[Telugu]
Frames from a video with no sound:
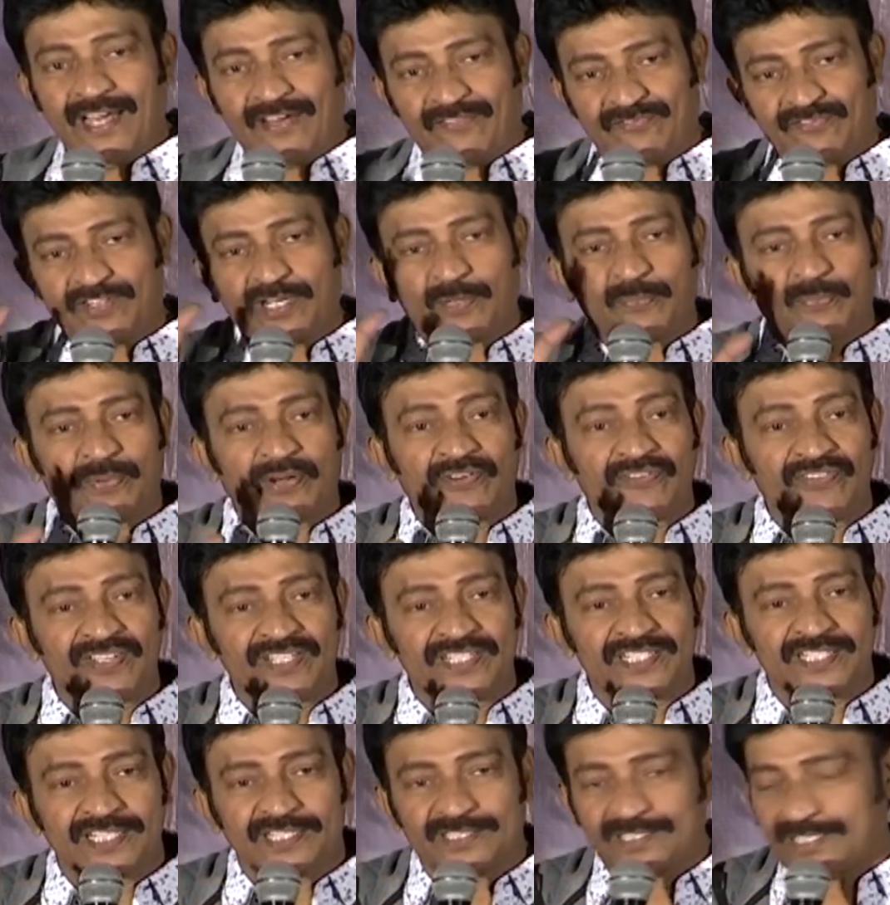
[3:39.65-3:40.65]
ఆఫ్టర్
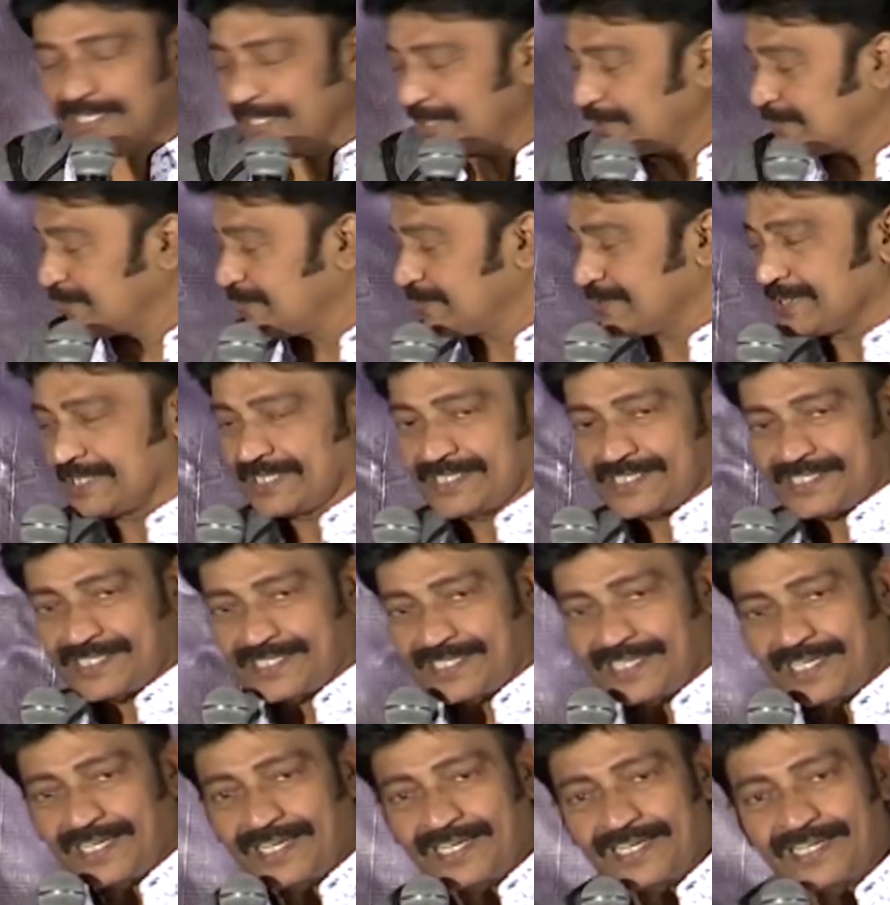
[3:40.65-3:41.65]
ప్రవీణ్ సత్తారు ఈజ్
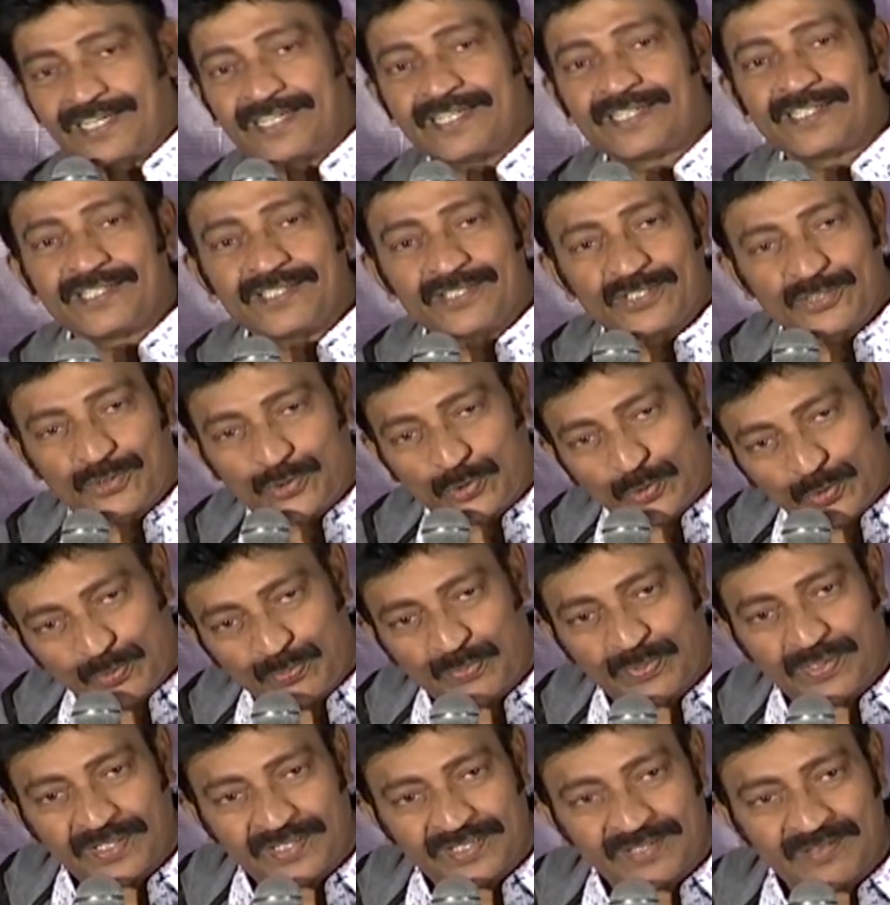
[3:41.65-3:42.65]
రియలీ
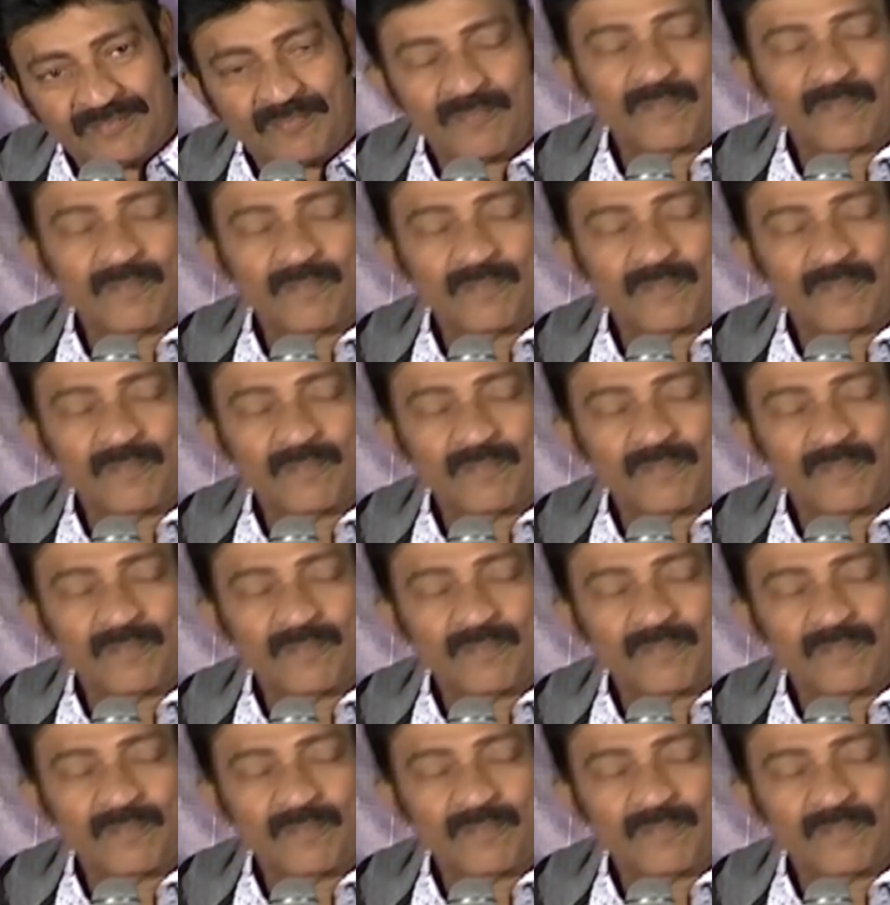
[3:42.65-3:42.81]
సూపర్